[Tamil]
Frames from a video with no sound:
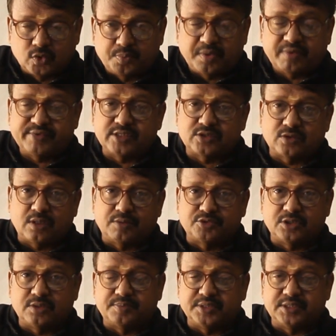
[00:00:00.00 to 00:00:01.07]
சூப்பர் ஃபென்ஸ்
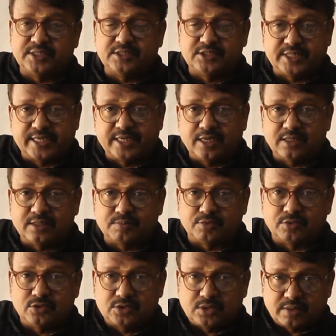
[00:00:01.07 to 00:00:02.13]
ஆப்ஷன் பற்றி சேனலுக்கு
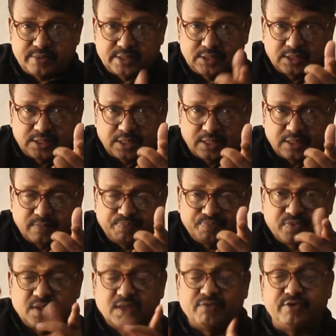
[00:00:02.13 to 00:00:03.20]
புதுசாக வந்திருக்கிற
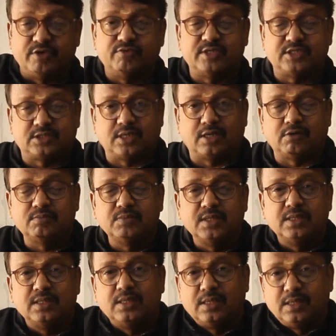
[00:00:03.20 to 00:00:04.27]
வியூவர்ஸ்க்காகவும்
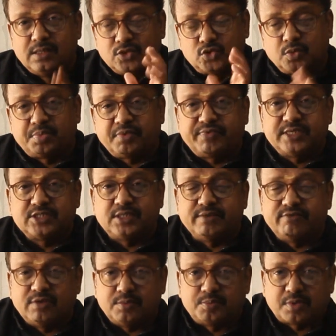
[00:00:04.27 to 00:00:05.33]
சூப்பர்
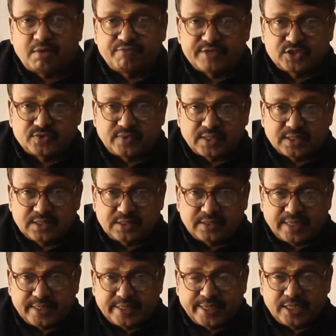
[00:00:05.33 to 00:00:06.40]
ஃபேன்ஸில் இவ்வளோ ப்ராஃபிட்ஸ் வருது
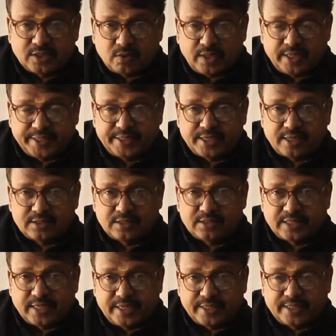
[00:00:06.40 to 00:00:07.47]
டென் கே டுவெண்ட்டி கே
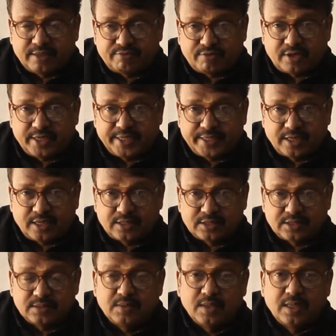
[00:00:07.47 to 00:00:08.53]
ஆகுது தேர்ட்டி கே ஃபார்ட்டி கே
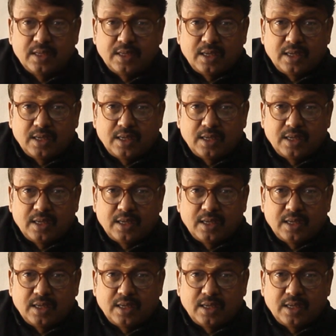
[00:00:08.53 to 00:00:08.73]
ஆகுது